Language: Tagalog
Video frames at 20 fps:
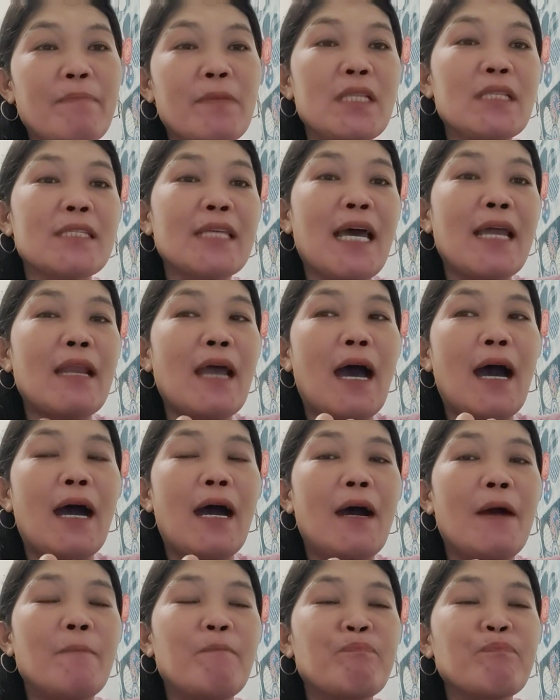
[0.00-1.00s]
Minsan
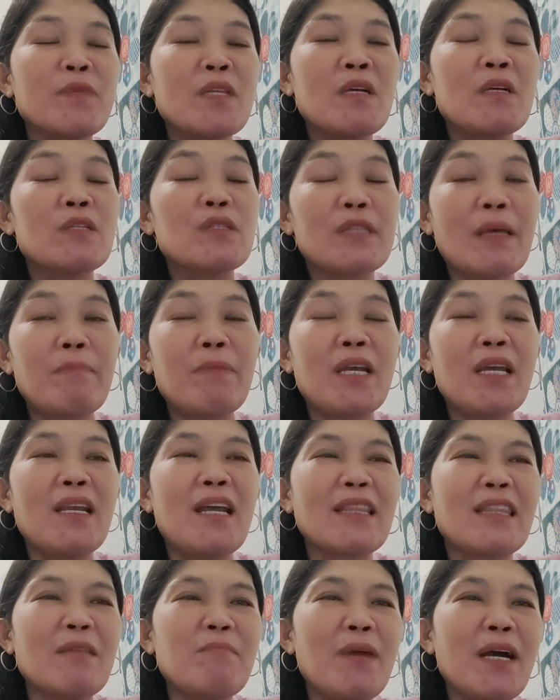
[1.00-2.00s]
um, uh, Sabihin
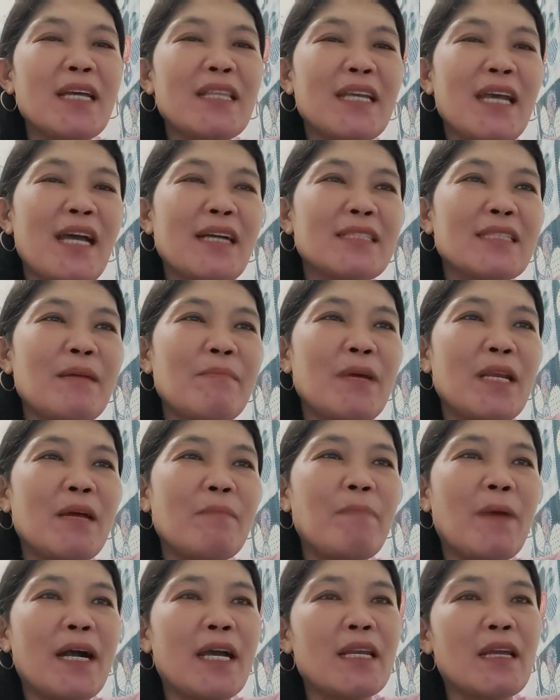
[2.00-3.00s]
natin, bakit kaya ang sama
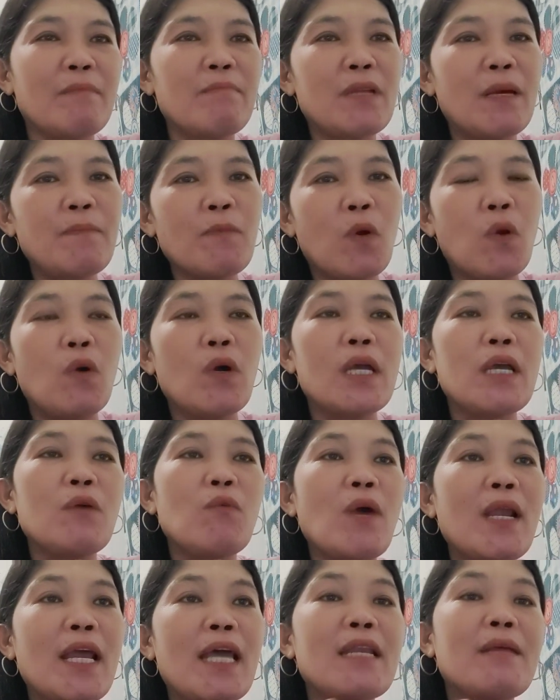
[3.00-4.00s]
ng pakiramdam ko? Eh,
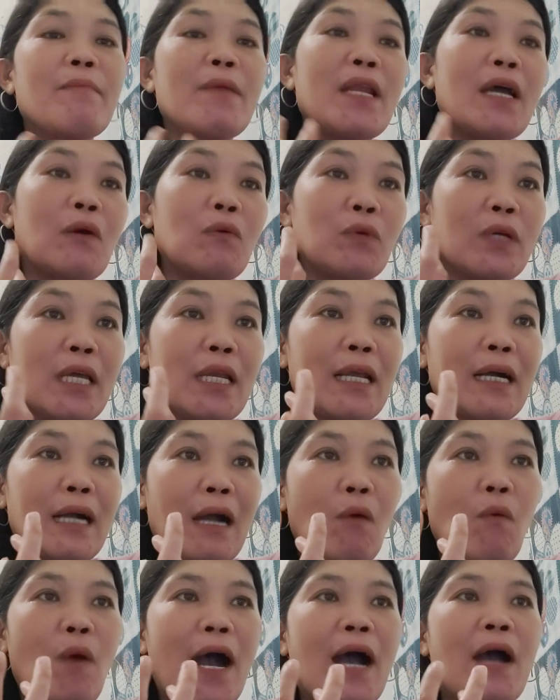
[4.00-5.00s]
wala naman akong
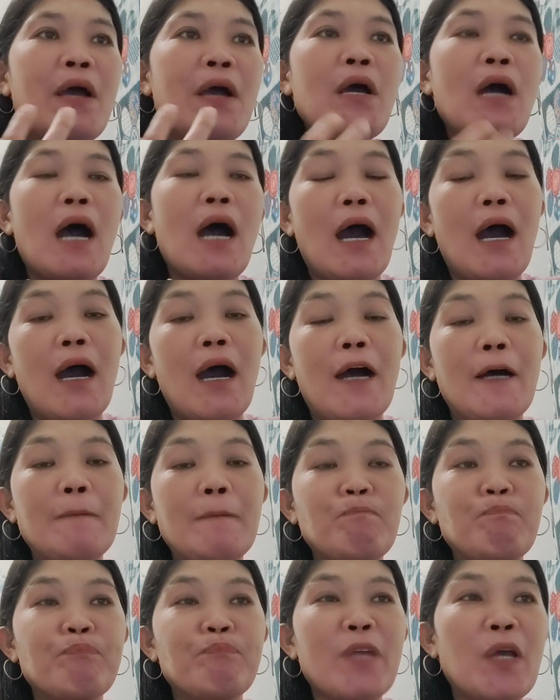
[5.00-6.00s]
ginagawa.
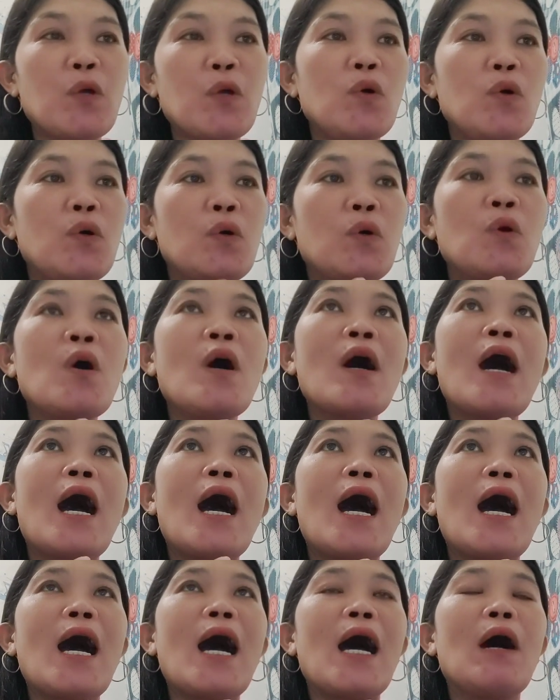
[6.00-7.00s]
Um, yung uh,
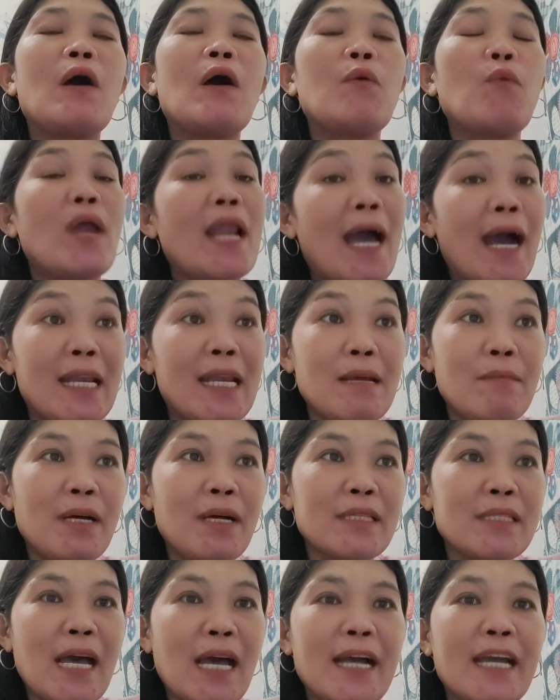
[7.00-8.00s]
ah, wala ka
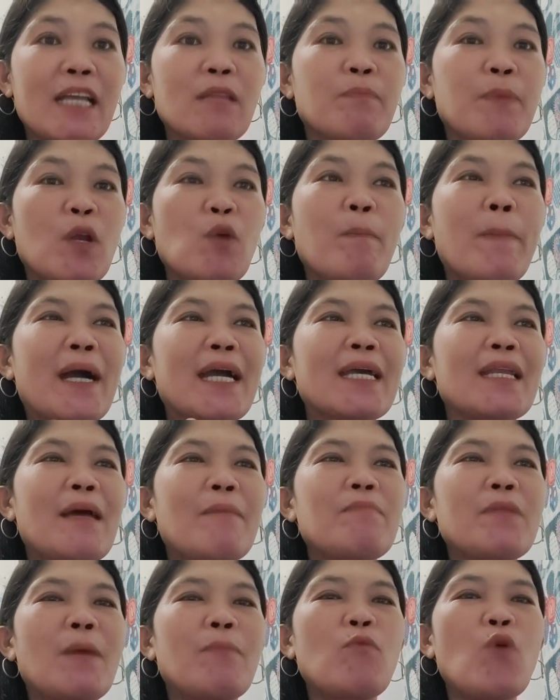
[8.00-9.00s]
namang sakit, pero
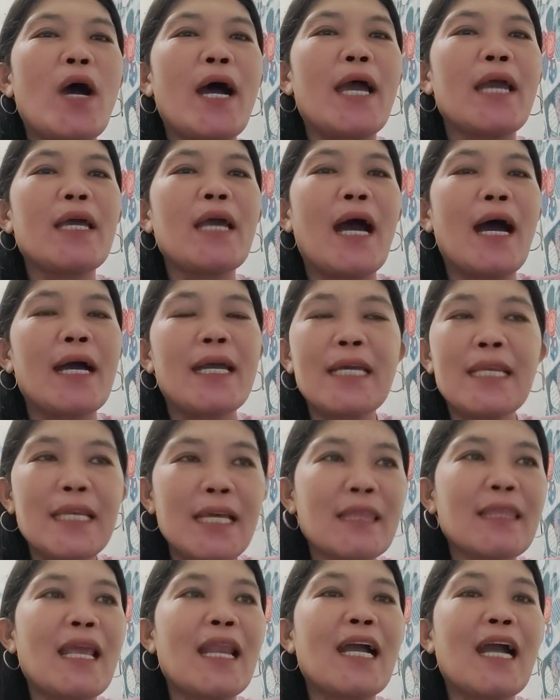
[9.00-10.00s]
pakiramdam mo ay uh,
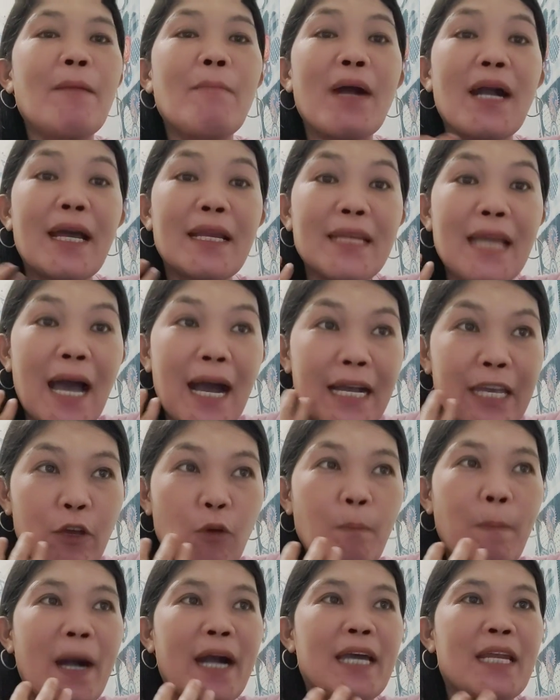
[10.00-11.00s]
hindi talaga maganda ang
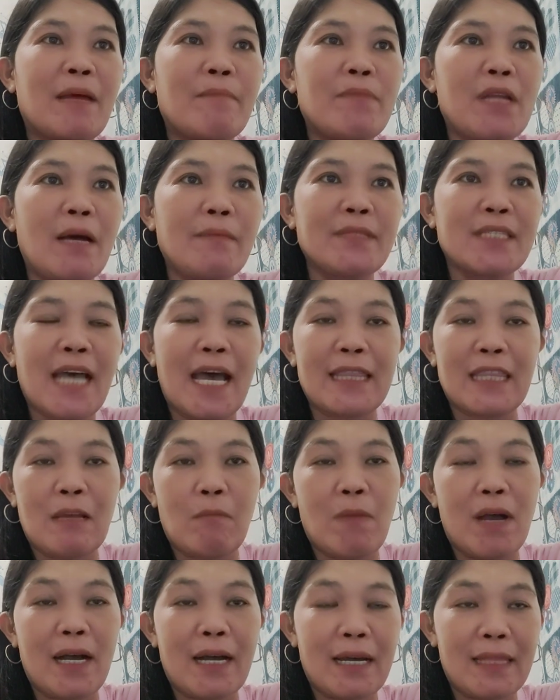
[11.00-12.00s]
yung pakiramdam sa
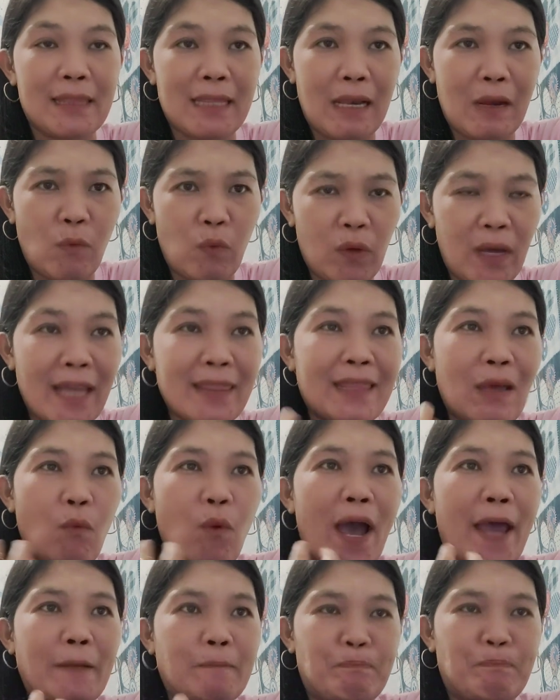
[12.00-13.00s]
ating mga katawan.